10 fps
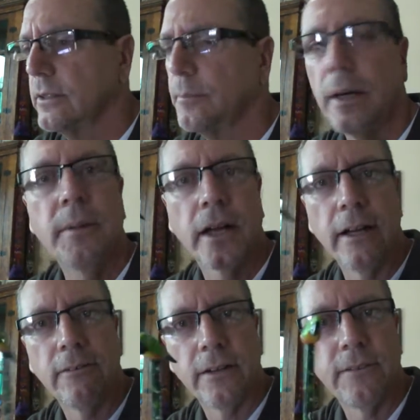o
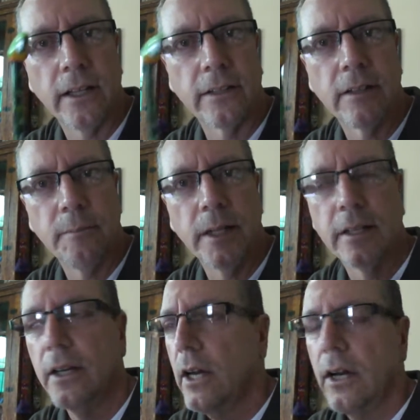papagaio vai falar também,
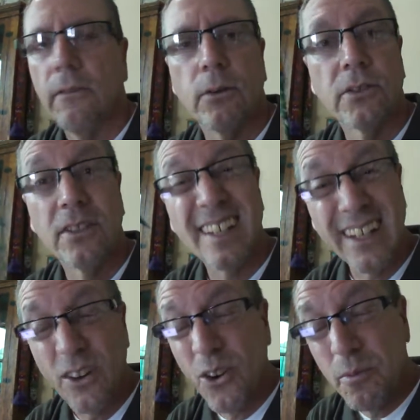vocês têm
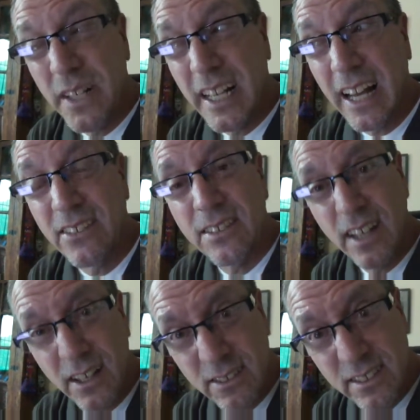a
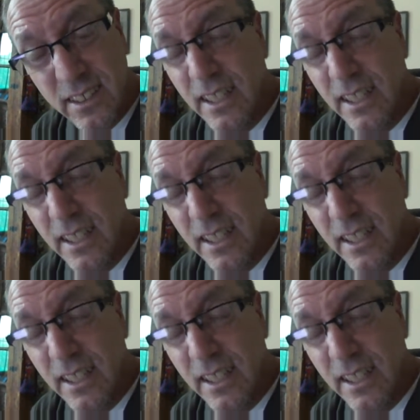obrigação